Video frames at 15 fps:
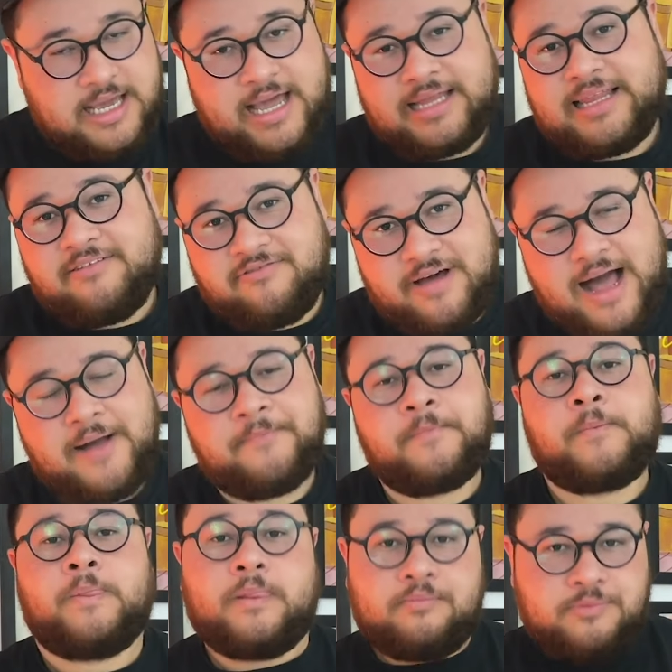
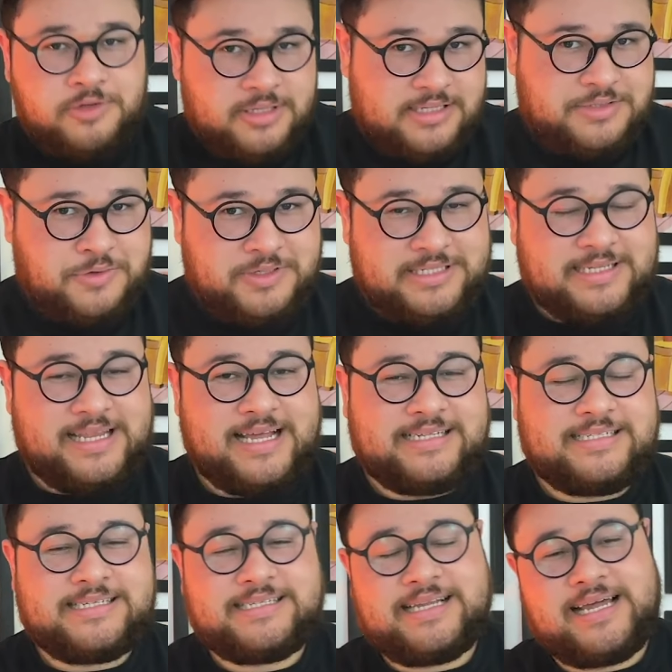relevar muitas
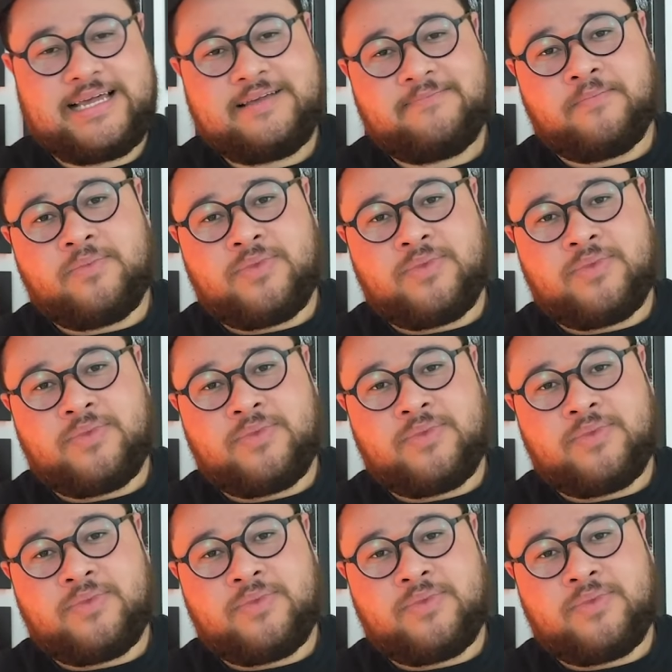coincidências aí